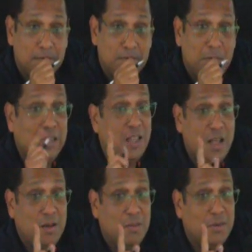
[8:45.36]

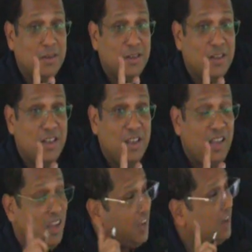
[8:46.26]
मतलब
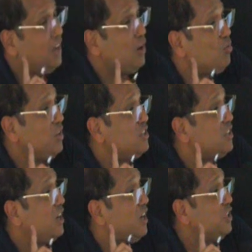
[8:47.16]
एक अकाउंटिंग
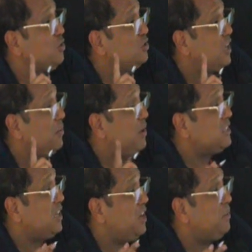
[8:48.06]
स्टैंडर्ड हिंदुस्तान में
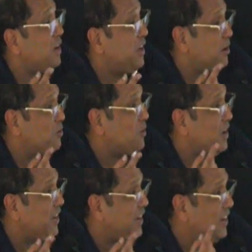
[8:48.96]
ऐसा नहीं बनाया हुआ
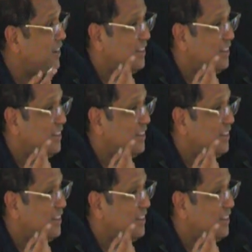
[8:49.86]
है